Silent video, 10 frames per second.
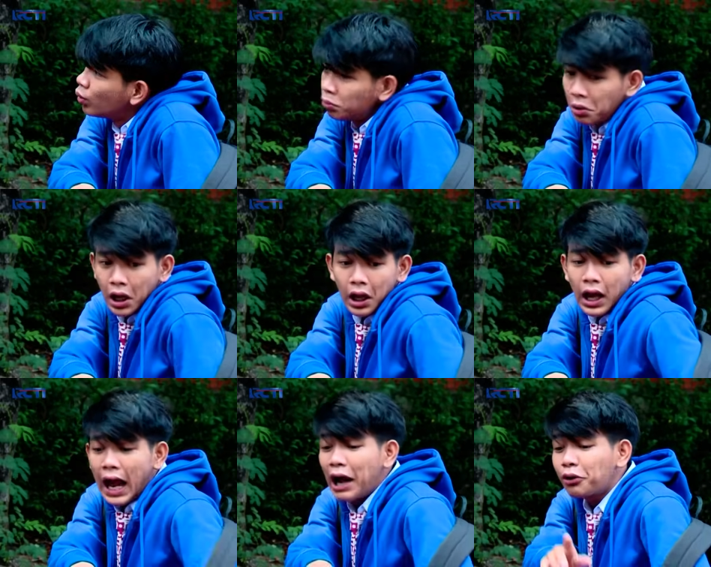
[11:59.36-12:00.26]
Wah,
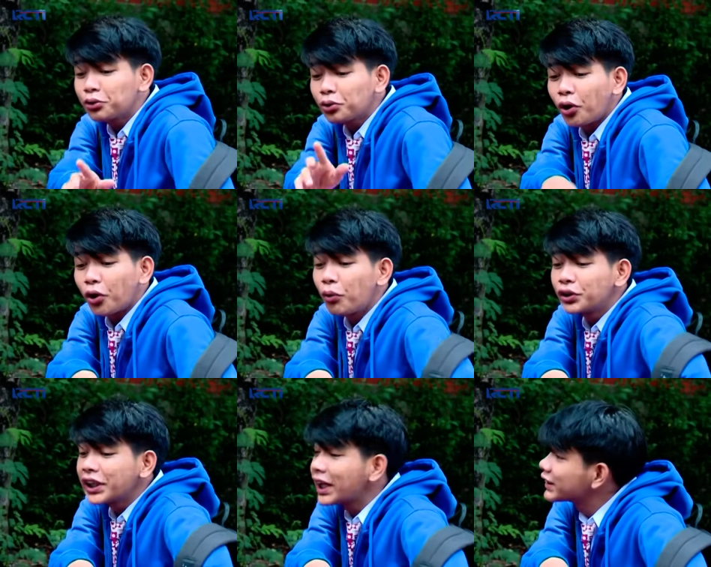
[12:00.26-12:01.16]
aku tuh kalau
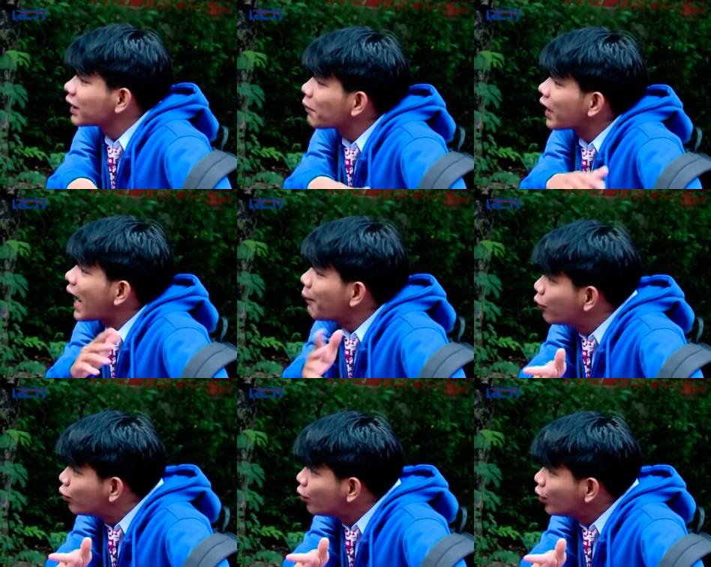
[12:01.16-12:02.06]
boncengan sama
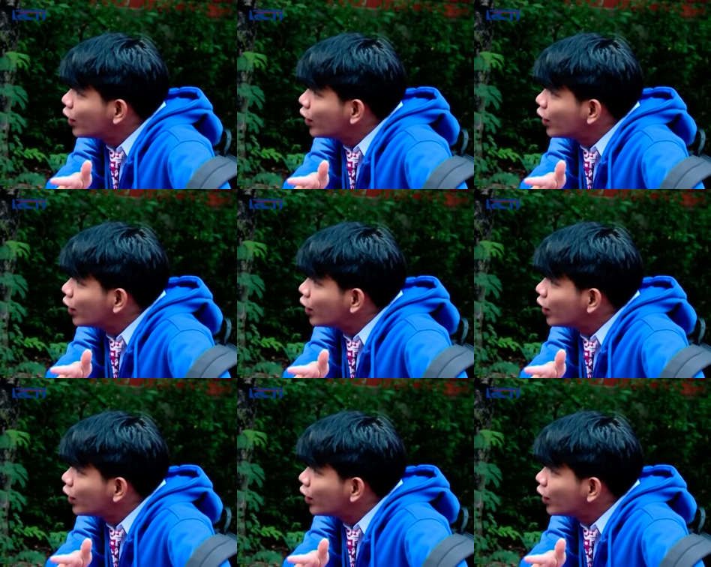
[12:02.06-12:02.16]
kamu